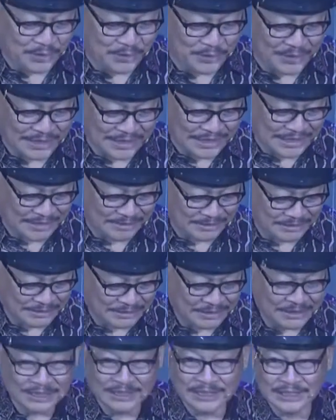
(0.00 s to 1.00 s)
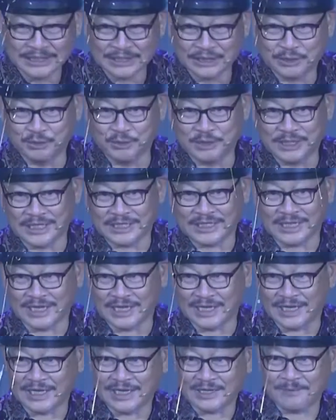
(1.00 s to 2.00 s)
buat orang yang seusia
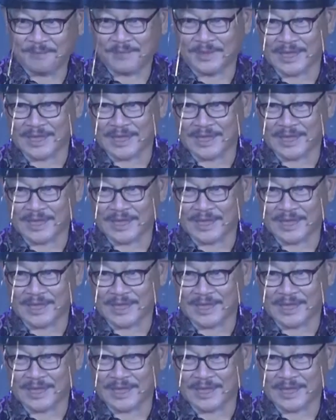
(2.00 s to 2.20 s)
saya.